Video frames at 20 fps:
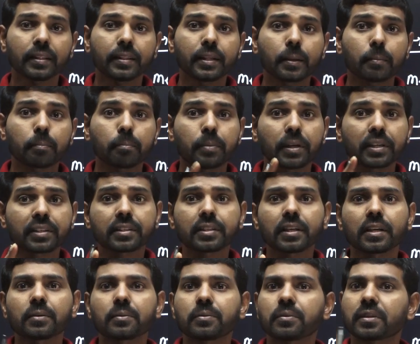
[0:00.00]
ది బెస్ట్
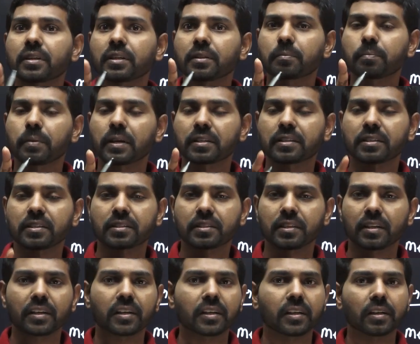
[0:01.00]
అనుకుంటే పర్చేస్
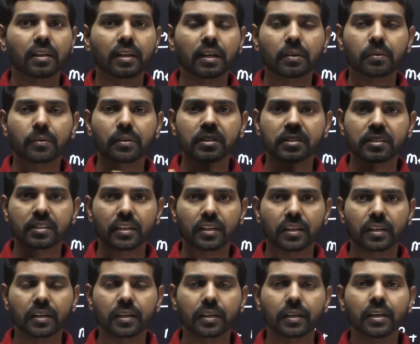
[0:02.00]
చేయండి లేకుంటే
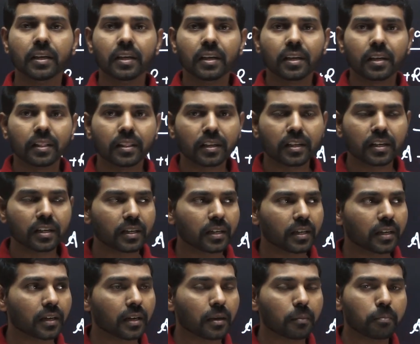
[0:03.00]
చేయకండి
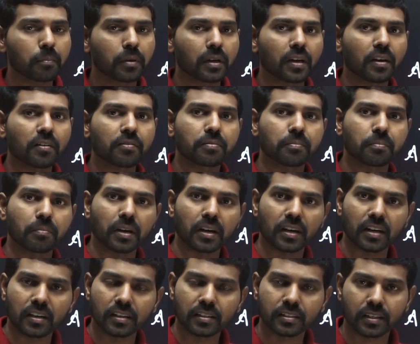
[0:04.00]
ఎందుకంటే నంబర్ ఆఫ్
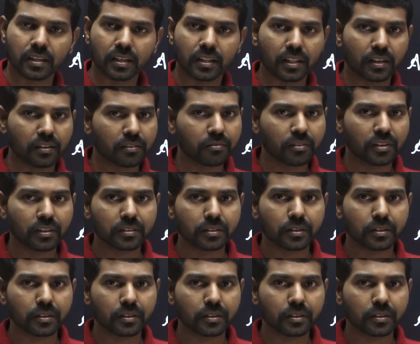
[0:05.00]
మోడల్స్ అనేది ఇవ్వడం